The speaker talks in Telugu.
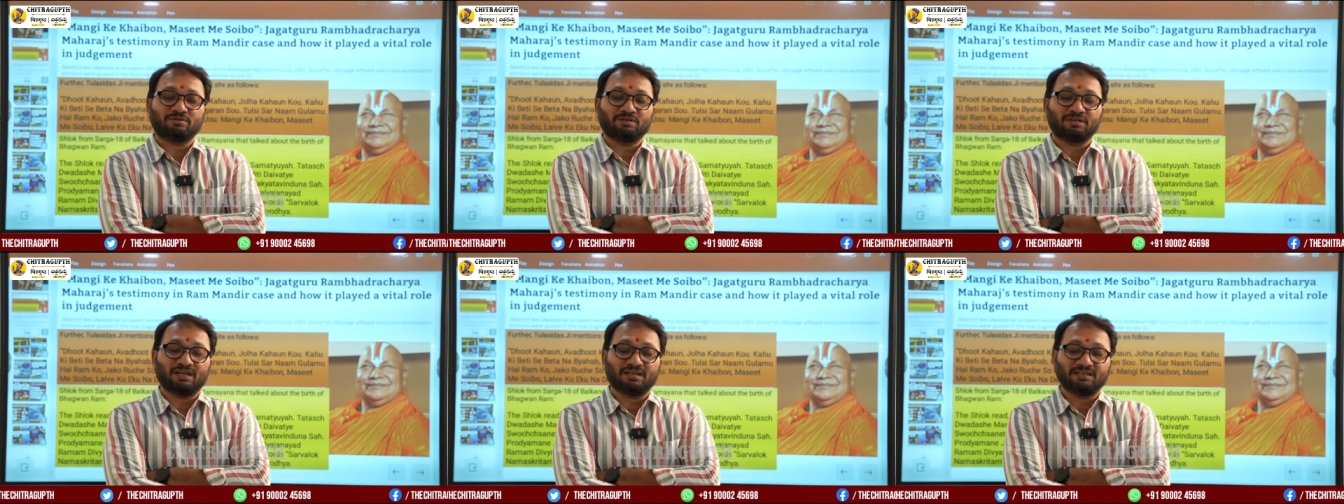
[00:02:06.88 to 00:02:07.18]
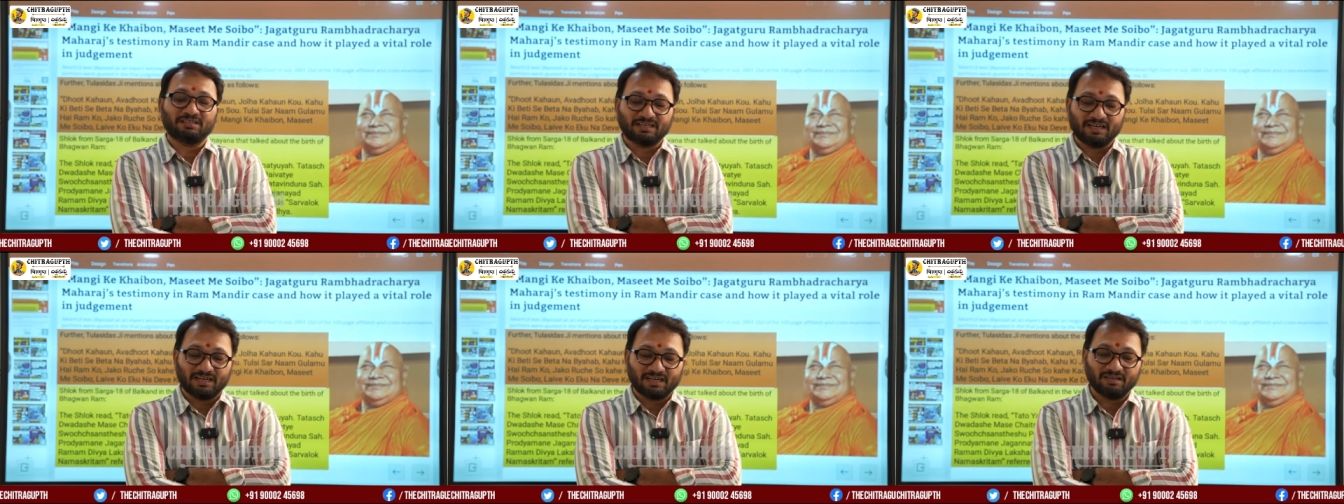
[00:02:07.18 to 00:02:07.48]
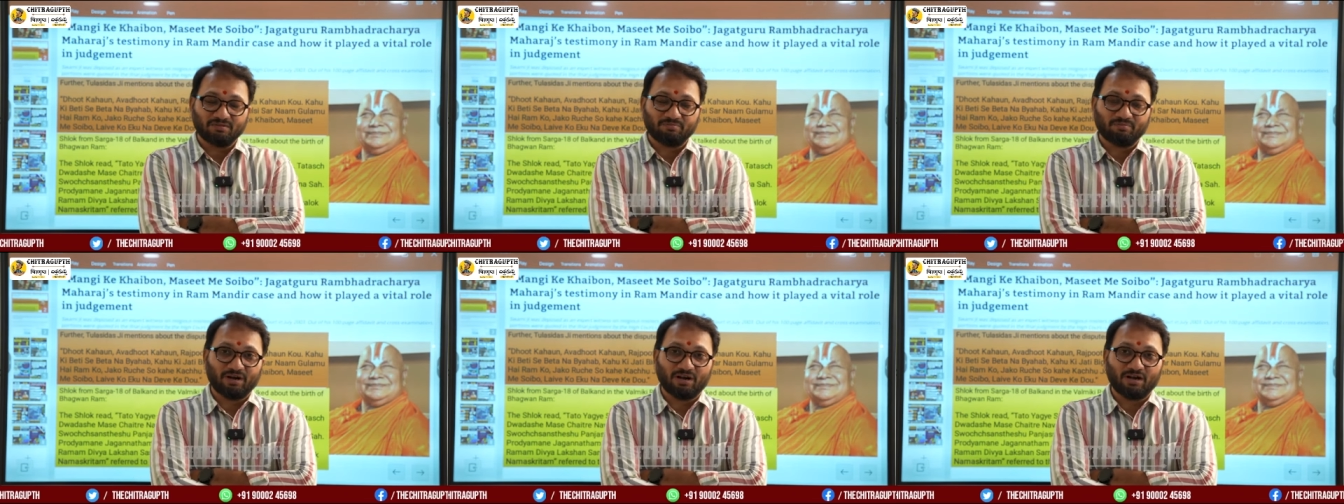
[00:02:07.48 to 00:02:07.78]
ఇంకా నిజంగా
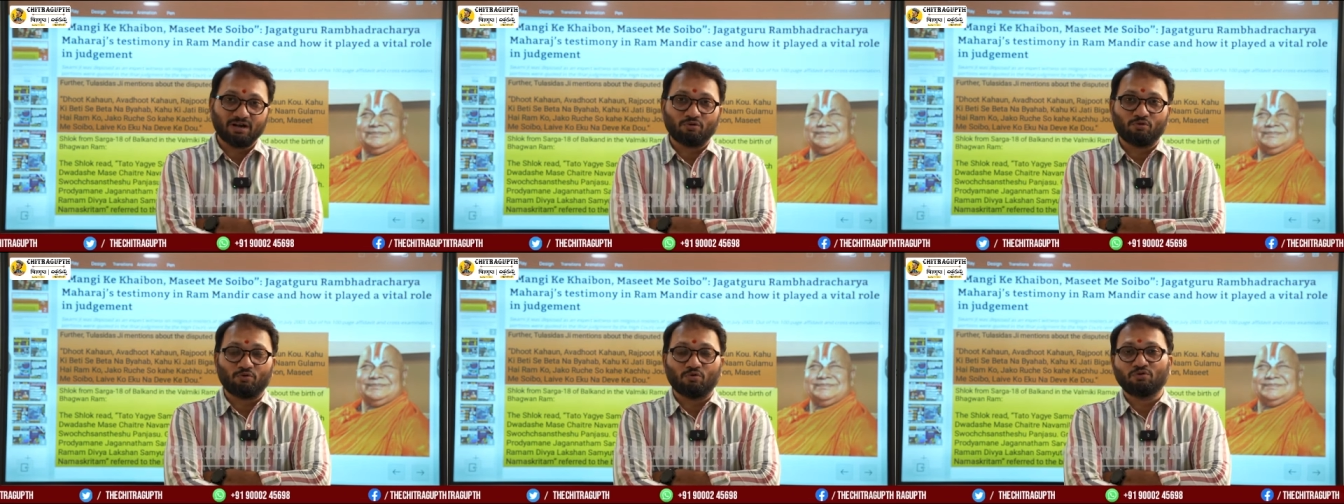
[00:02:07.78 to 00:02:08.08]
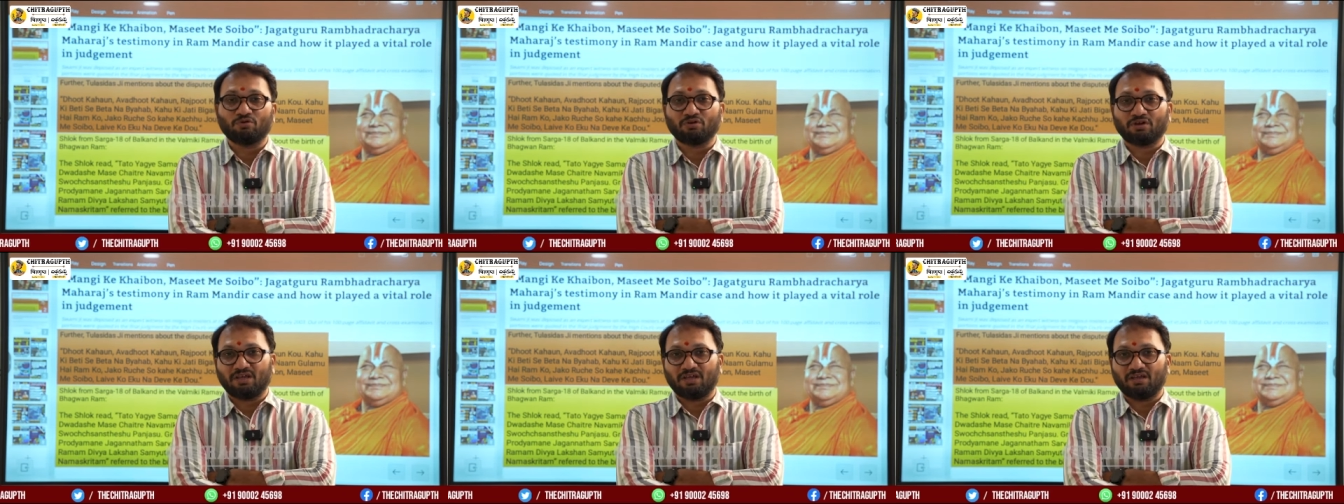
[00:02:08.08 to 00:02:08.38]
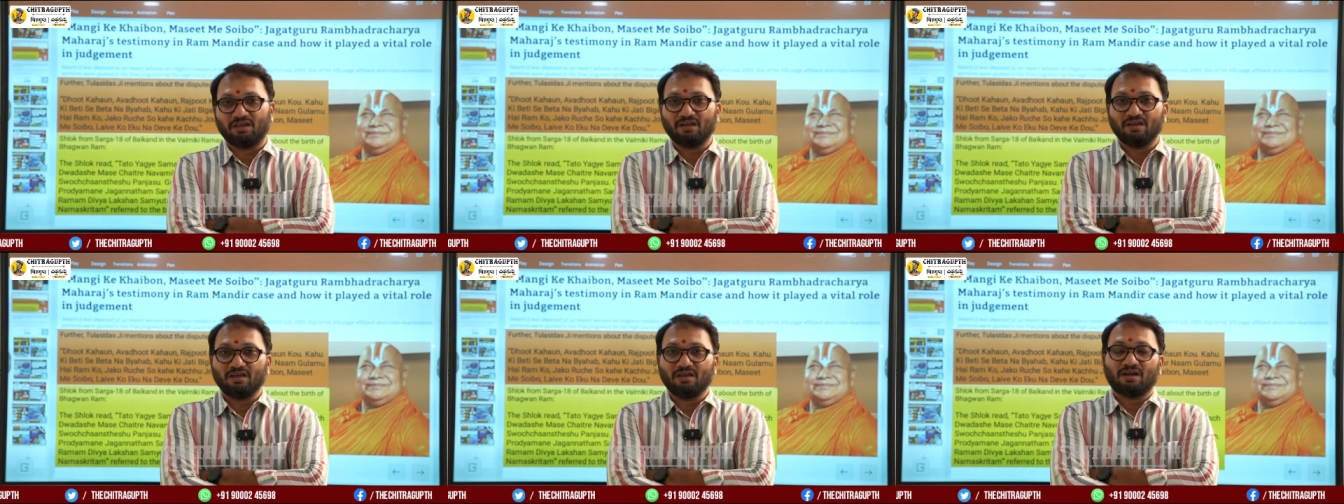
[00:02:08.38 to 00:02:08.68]
చెప్పాలంటే కోర్టుకి
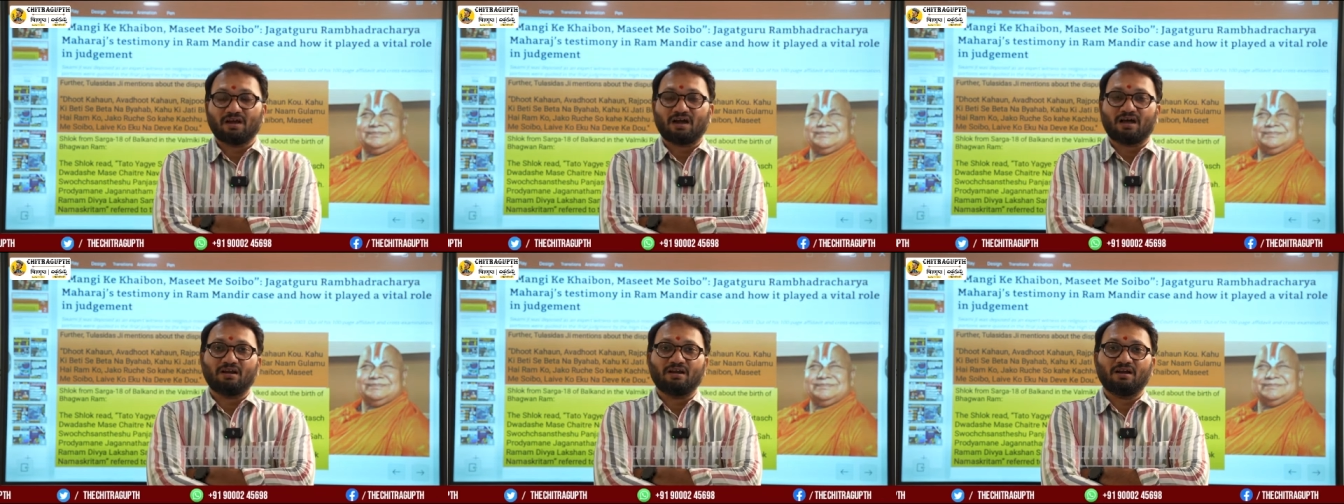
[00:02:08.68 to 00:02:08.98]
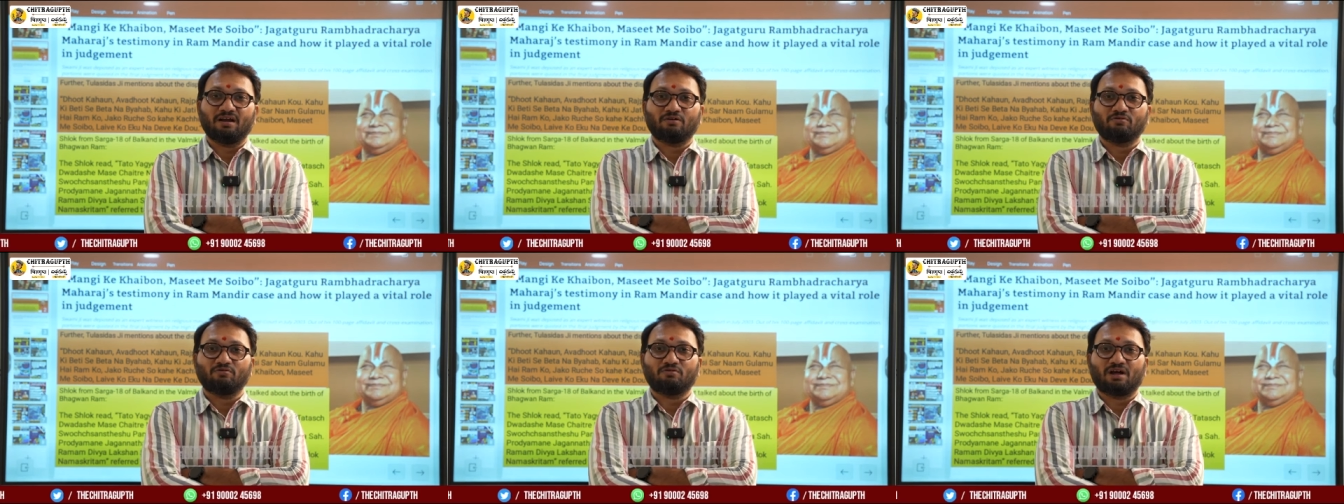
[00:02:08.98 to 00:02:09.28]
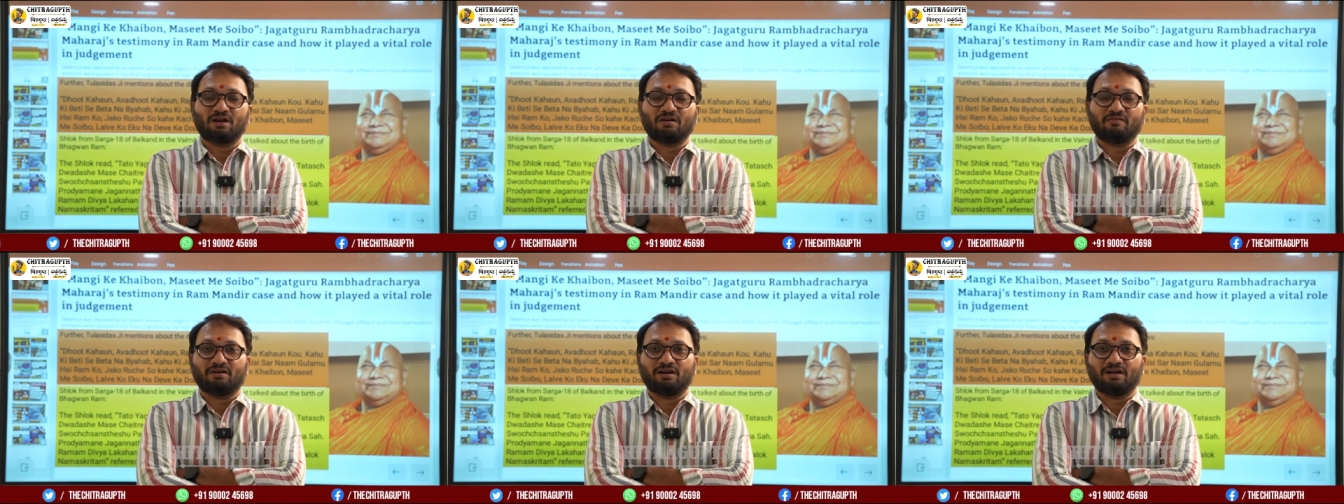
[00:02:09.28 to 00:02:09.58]
కళ్ళకు
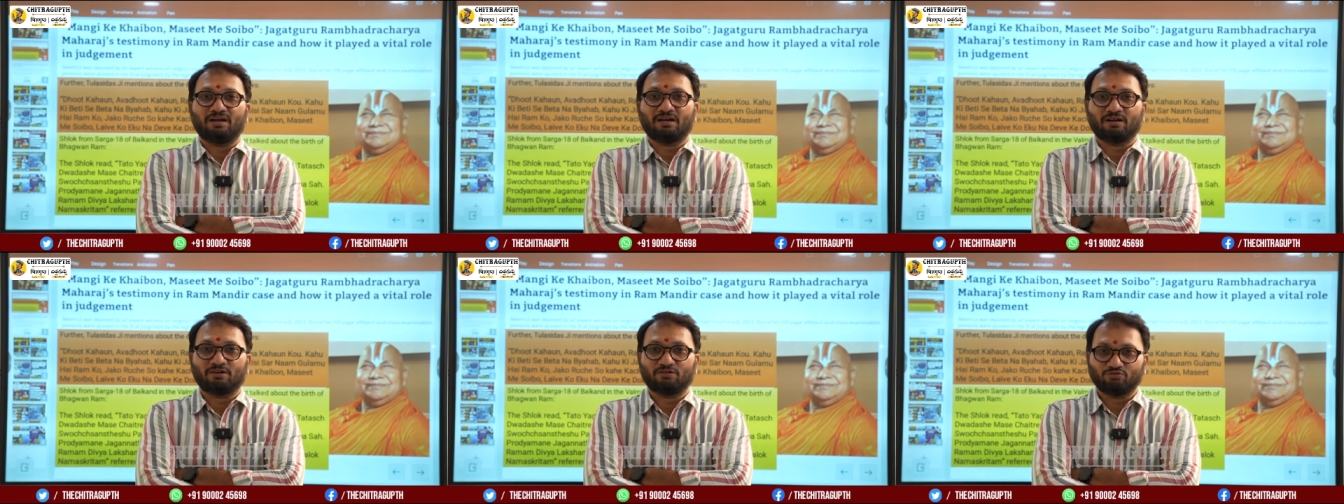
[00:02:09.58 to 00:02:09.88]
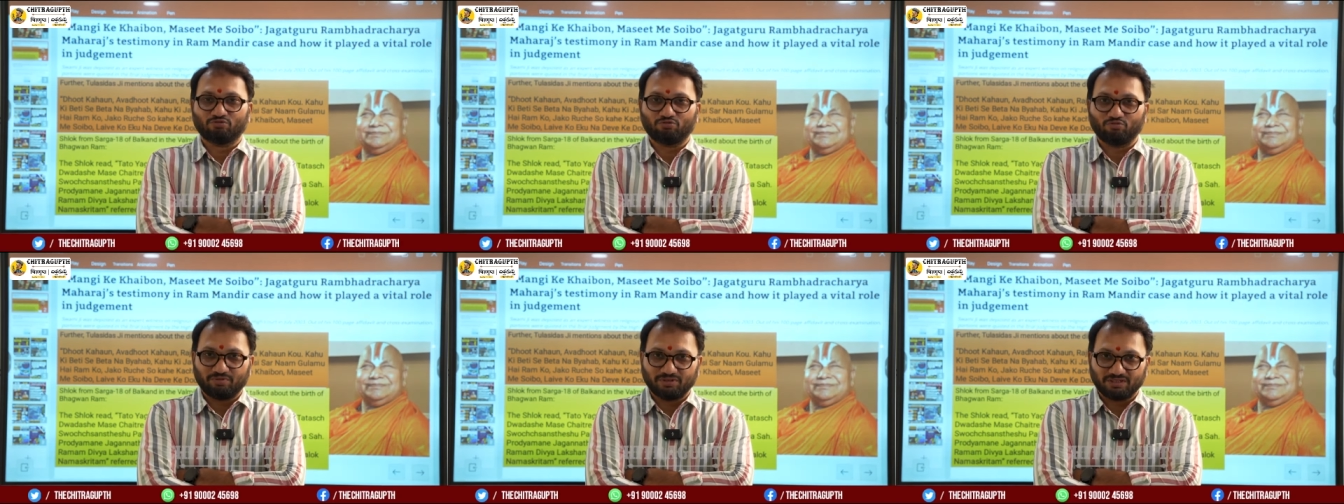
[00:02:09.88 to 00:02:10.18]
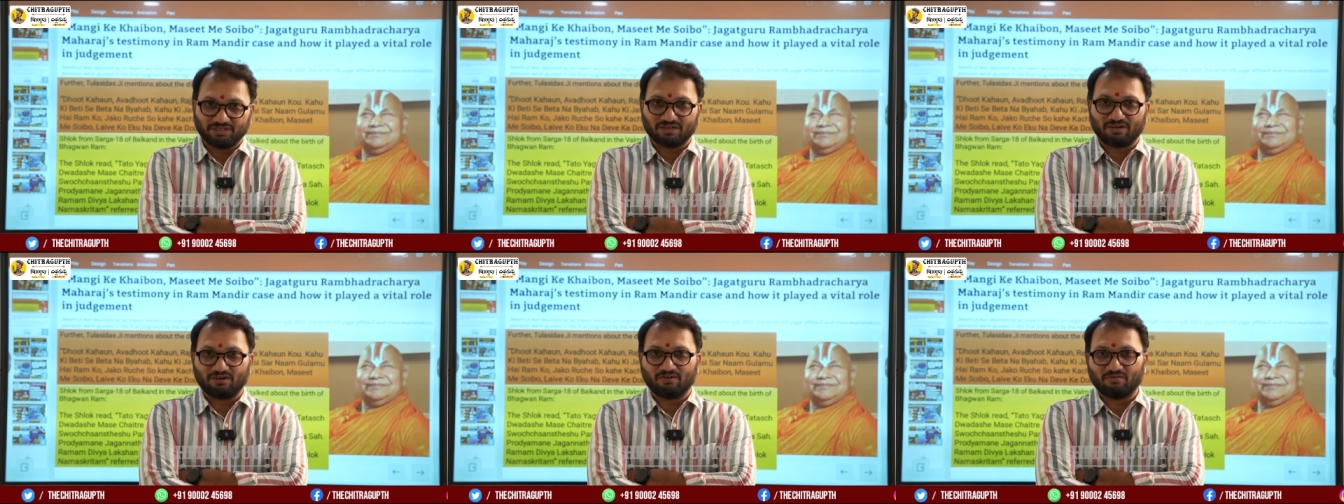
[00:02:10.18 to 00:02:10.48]
కనబడేటట్టు
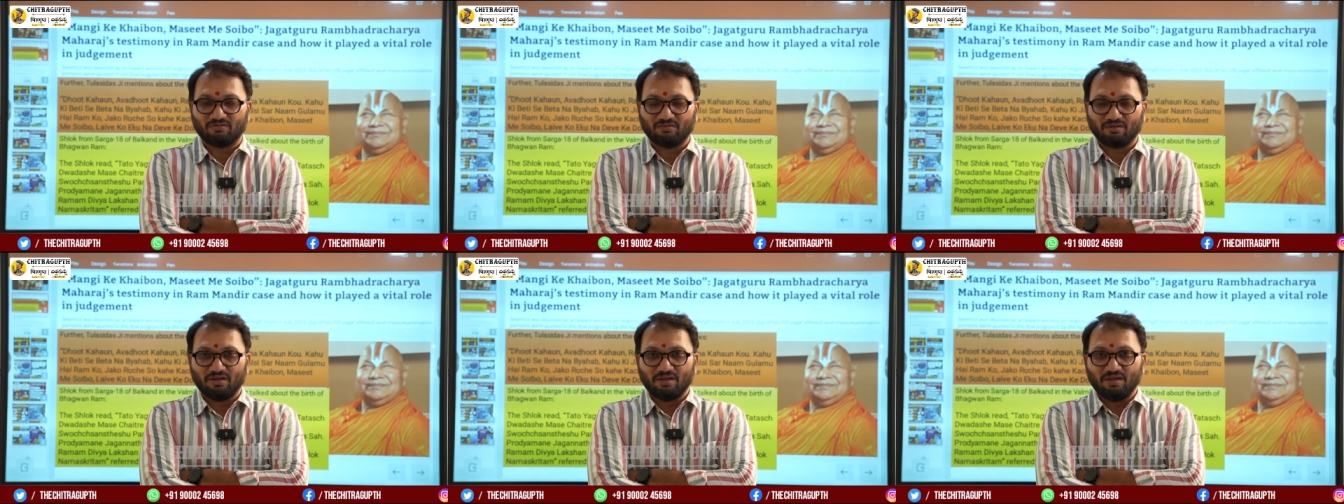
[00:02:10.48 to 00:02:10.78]
చూపించిండు